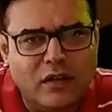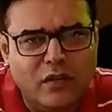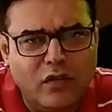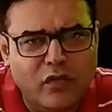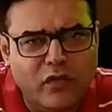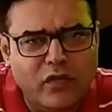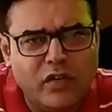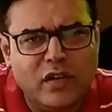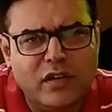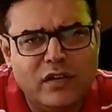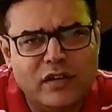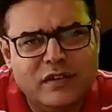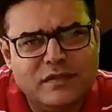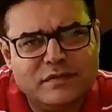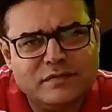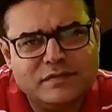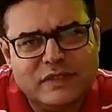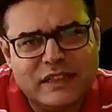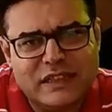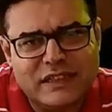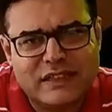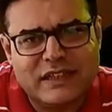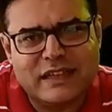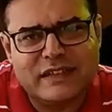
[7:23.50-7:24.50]
ओवरऑल
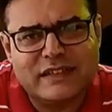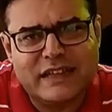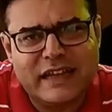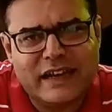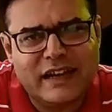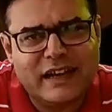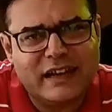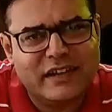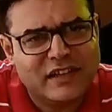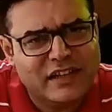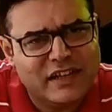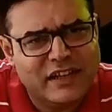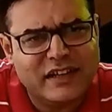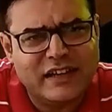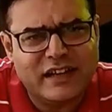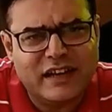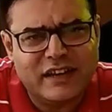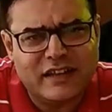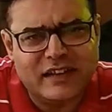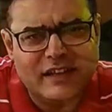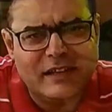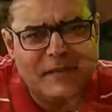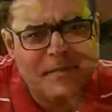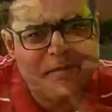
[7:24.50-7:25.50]
इसका जायका ठीक
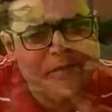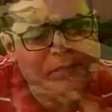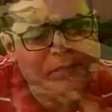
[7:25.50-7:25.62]
ठाक है